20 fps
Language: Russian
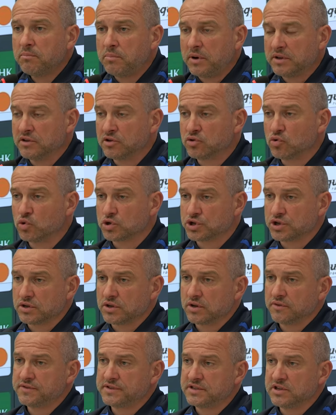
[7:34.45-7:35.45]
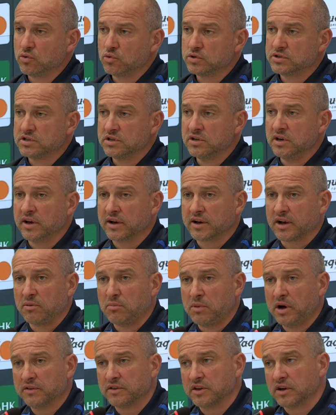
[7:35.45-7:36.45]
подытожить все усилия
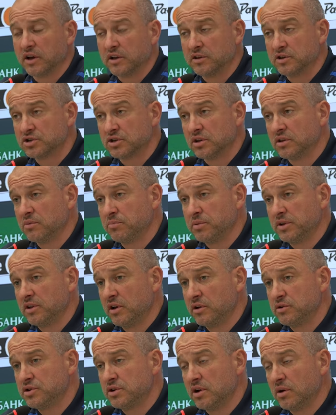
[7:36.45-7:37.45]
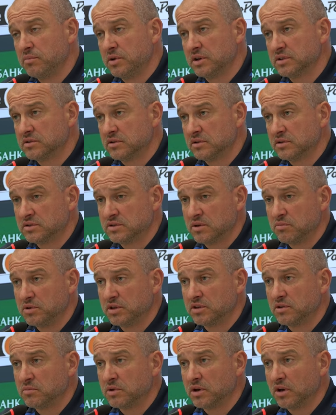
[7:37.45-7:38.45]
команды, конечно, нападающие обязаны
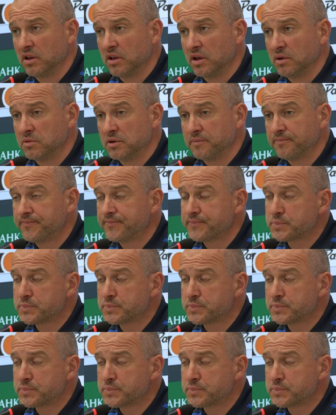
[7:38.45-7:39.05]
забитыми голами.